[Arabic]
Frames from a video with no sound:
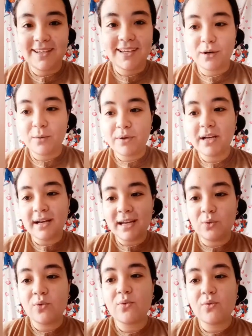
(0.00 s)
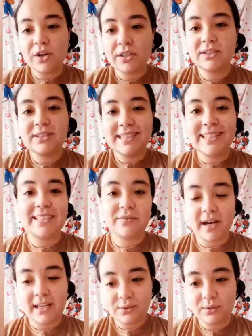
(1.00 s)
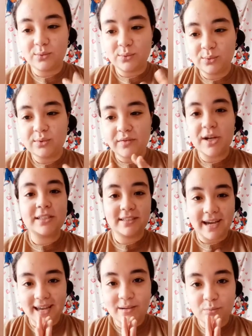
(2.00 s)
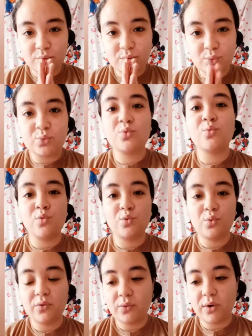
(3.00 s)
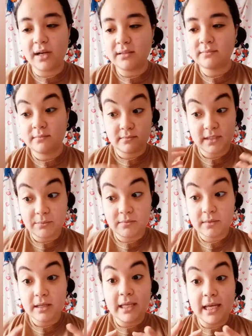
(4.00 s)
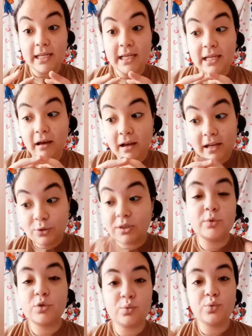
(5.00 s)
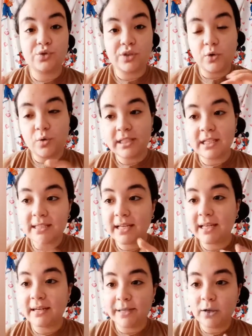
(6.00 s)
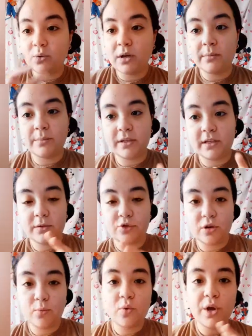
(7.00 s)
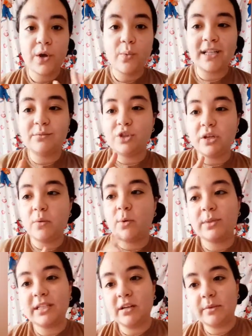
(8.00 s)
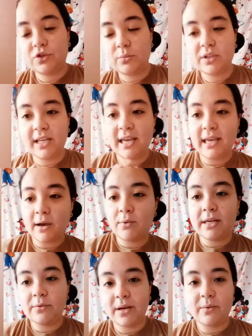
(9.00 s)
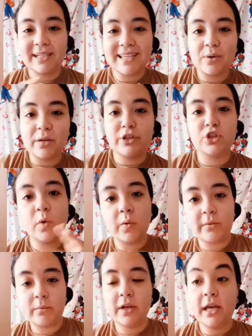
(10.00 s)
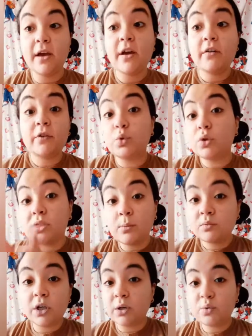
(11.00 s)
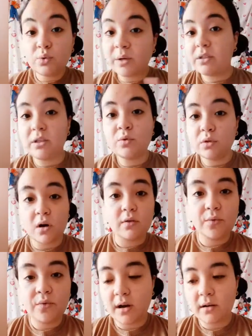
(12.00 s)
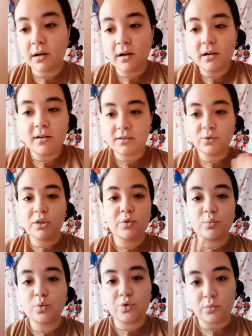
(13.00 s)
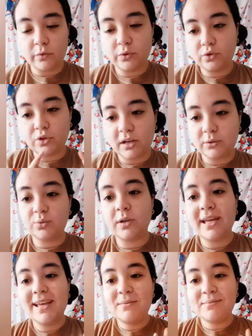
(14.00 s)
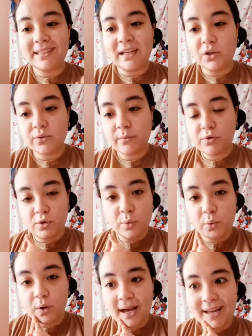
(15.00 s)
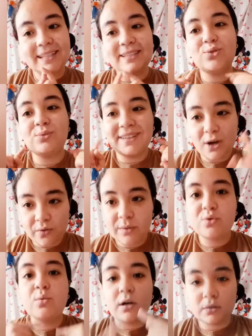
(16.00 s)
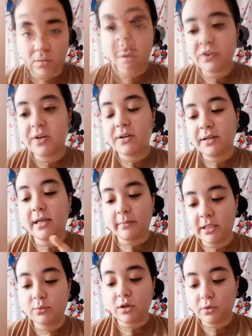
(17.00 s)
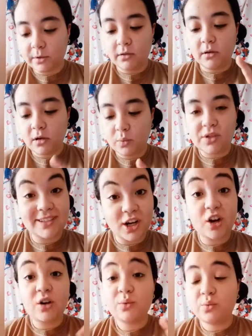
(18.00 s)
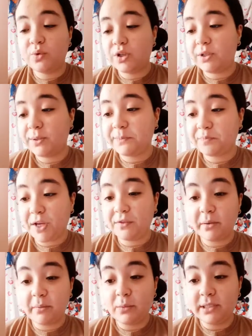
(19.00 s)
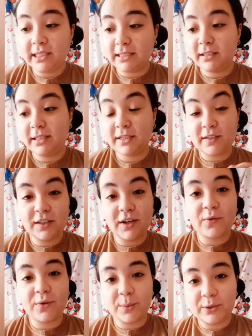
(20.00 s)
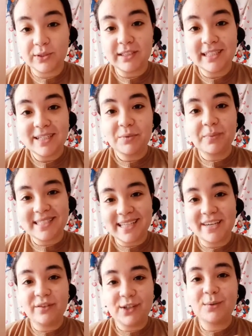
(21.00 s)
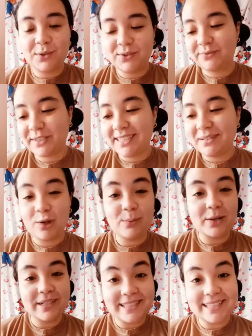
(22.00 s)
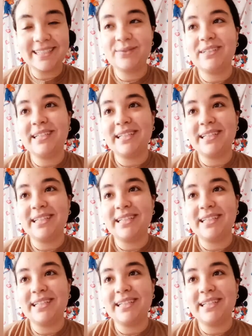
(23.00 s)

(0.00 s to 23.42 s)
ربنا خلقه فرد لينا فانتوا ده فرد حاجه المفروض انتوا تصوموا ف يعني انتوا كده ما صمتوش زيكم مثلا زي اللي بياكلوا ولا بيشربوا وحد مش شايفهم او مثلا اللي بيشربوا سجاير او اللي وكذا او اللي بيشتموا او اللي بيعملوا ايه فدول صيامهم ضايع وانتوا كمان صيامكم ضاع فخلاص انتوا كده ما صمتوش المفروض الشهر اللي انتوا بتخلصوا فيه من ذنوبكم كلها لا ده انتوا بتطلعوا فيه بذنوب المفروض بيبقى شهر عباده وتقرب الى الله وصدقه وعارف كمان معلومه ان الصدقه في رمضان بتبقى زكاه في غير رمضان فدي معلومه حلوه جدا